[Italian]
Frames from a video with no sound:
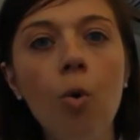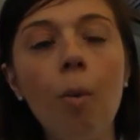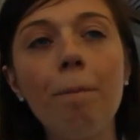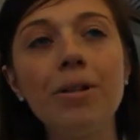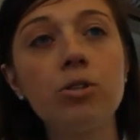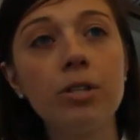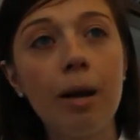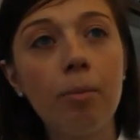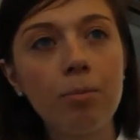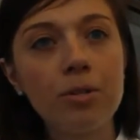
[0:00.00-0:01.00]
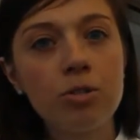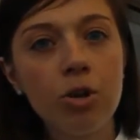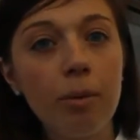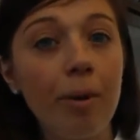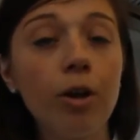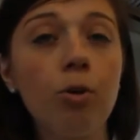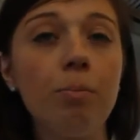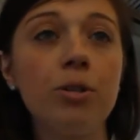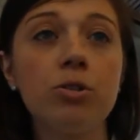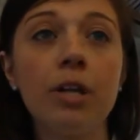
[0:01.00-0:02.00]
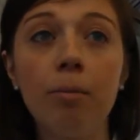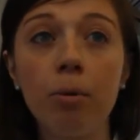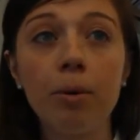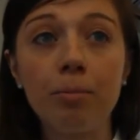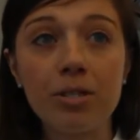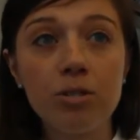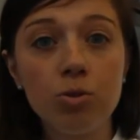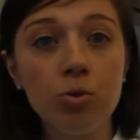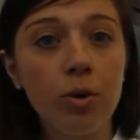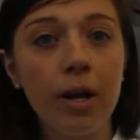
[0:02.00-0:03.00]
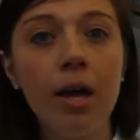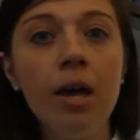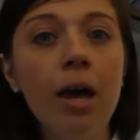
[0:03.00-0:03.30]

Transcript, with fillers: un pezzo della propria storia ma anche un pezzo della propria passione,